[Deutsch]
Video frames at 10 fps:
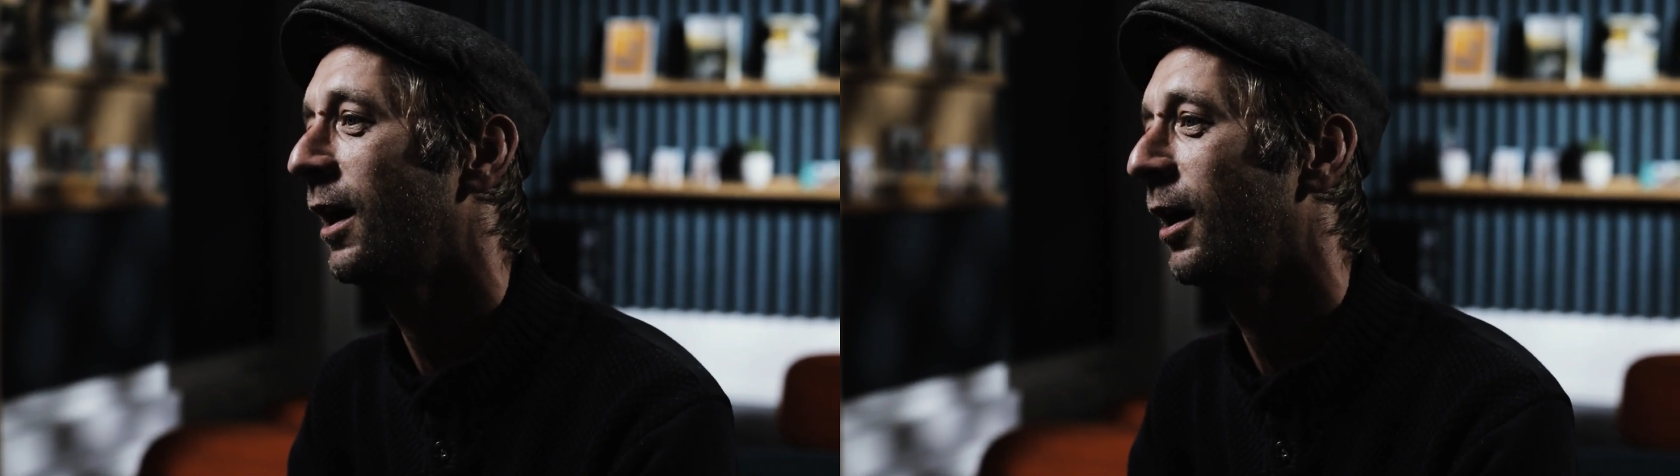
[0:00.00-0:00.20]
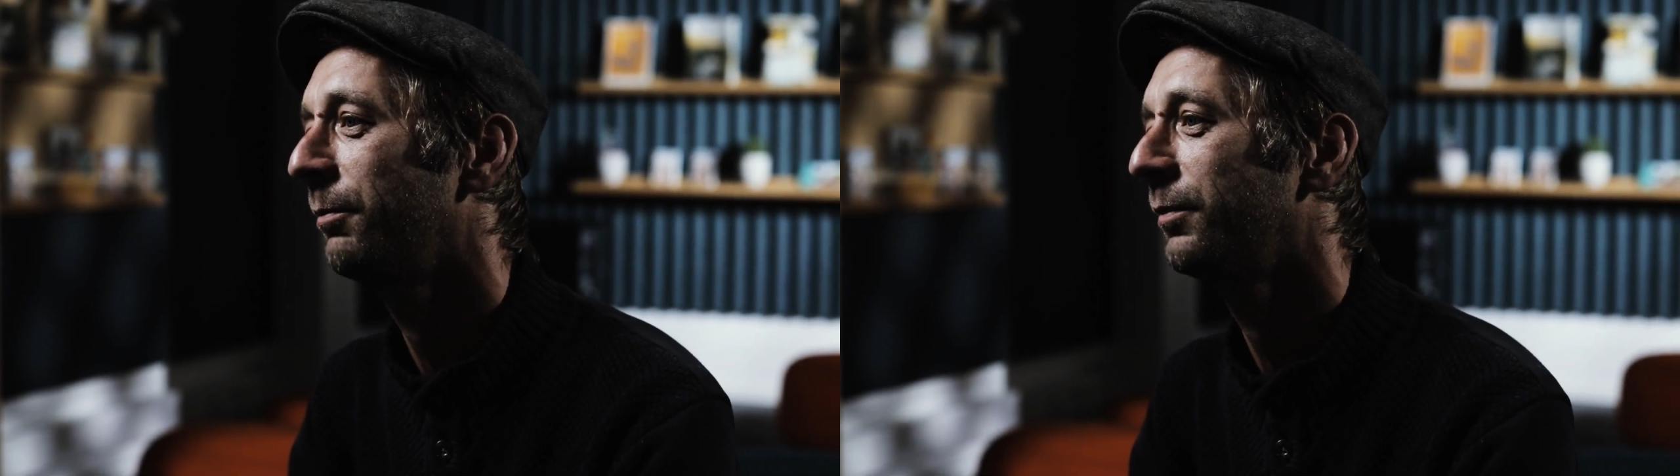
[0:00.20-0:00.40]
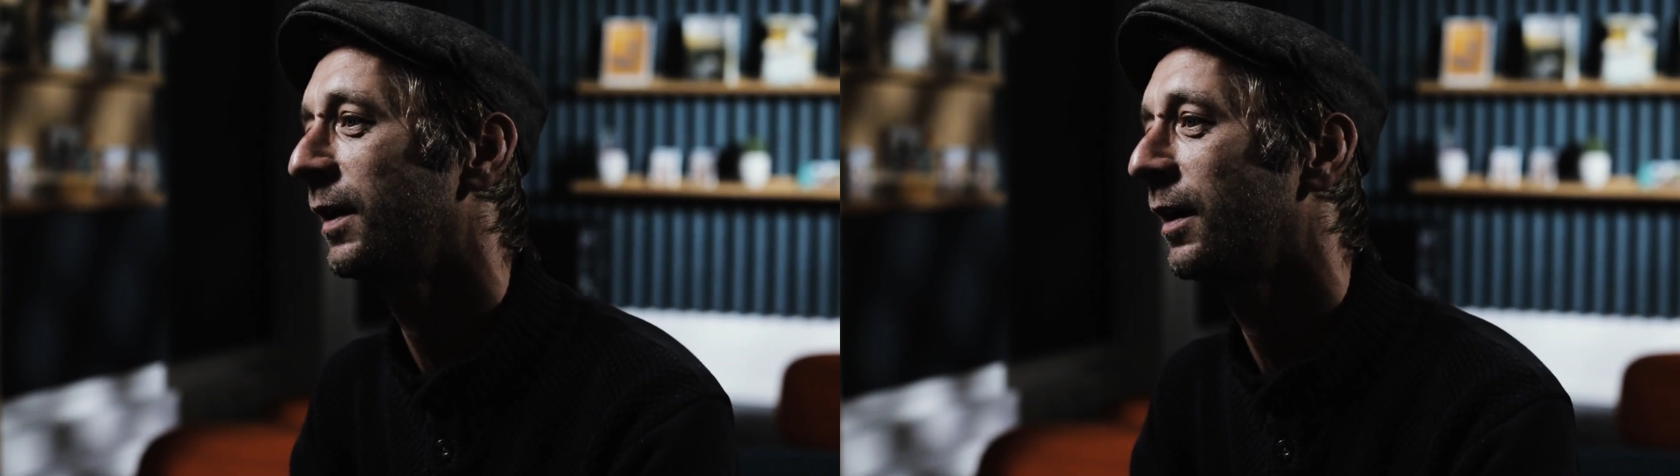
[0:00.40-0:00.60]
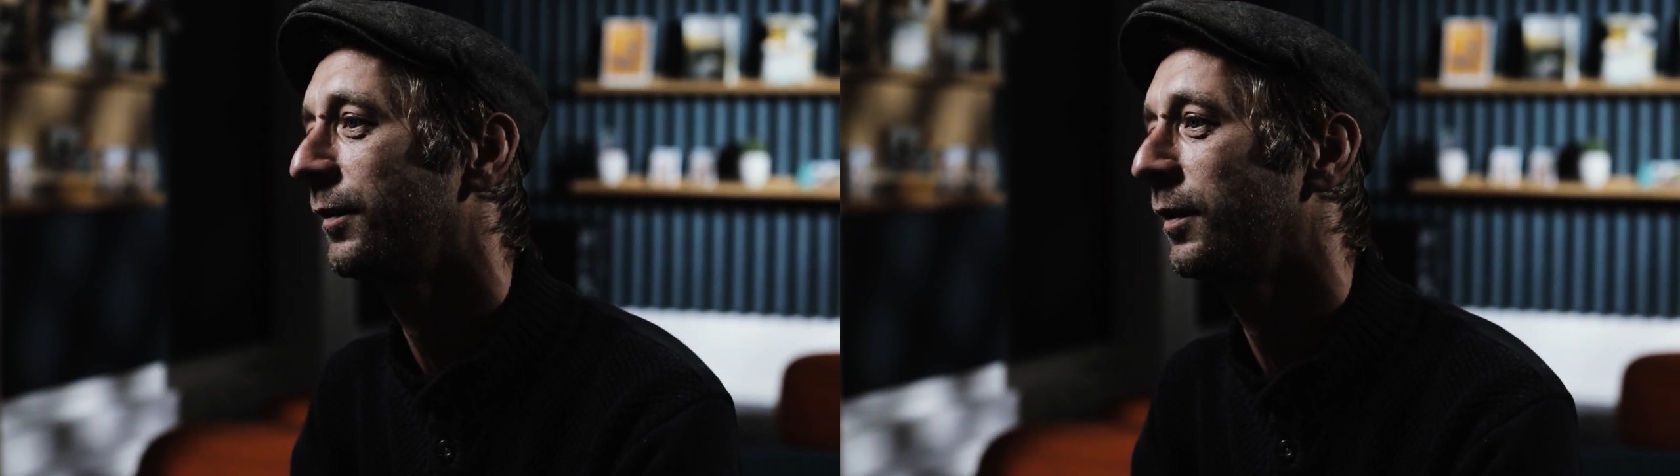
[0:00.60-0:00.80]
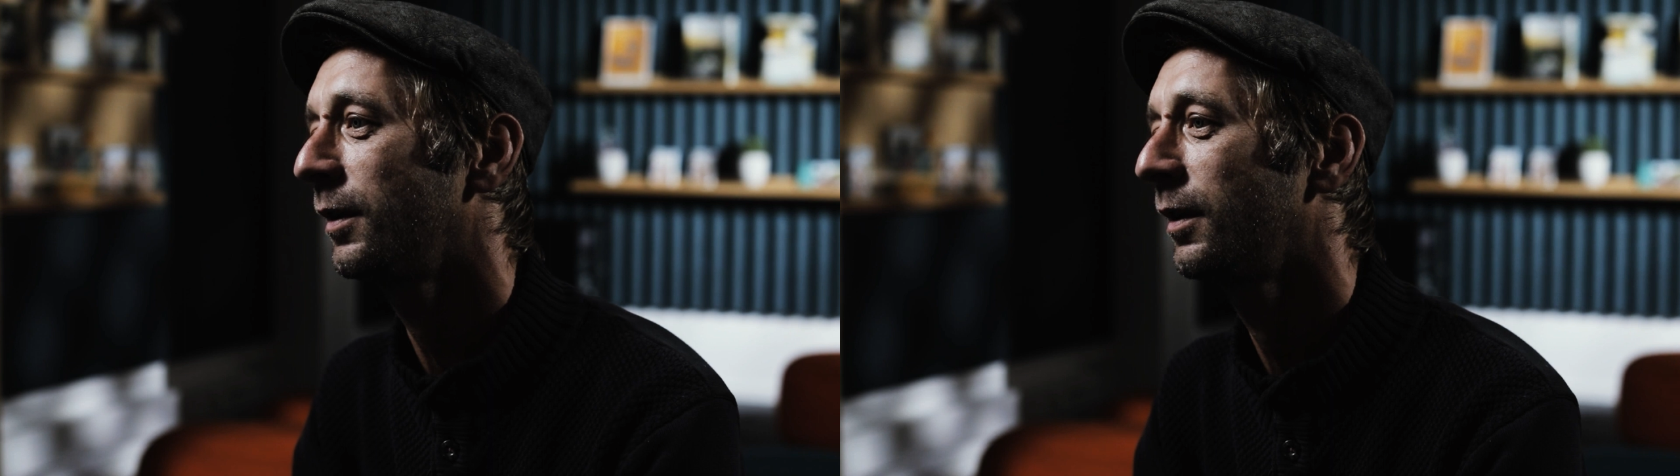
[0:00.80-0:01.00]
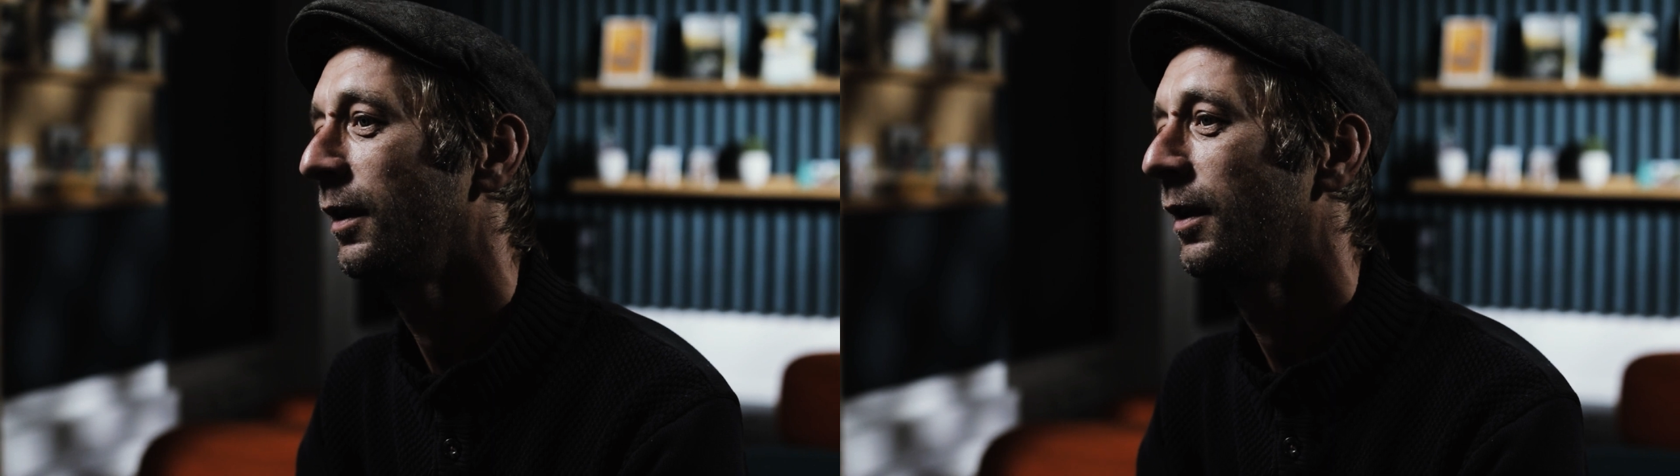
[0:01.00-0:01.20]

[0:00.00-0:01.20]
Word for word: haben, der sich